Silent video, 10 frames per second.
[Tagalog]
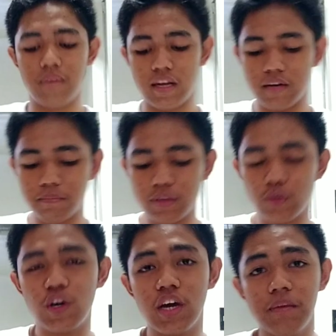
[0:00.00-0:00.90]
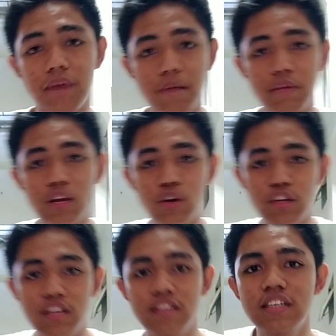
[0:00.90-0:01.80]
And nagpaturo kay Mami Loy.
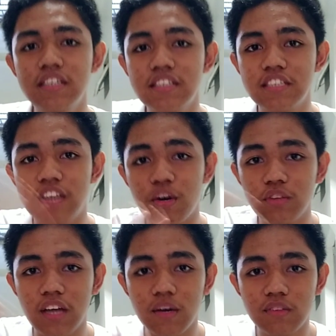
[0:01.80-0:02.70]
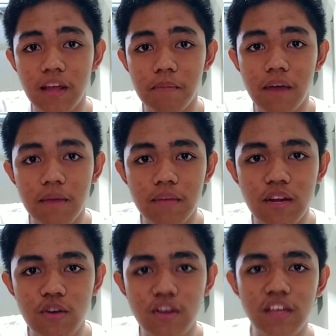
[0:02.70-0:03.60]
Shout out kay Mami
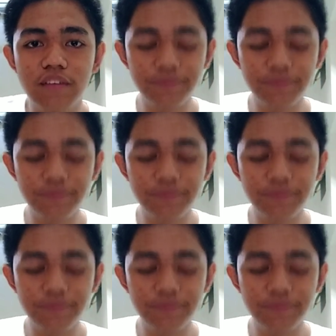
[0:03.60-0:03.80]
Loy.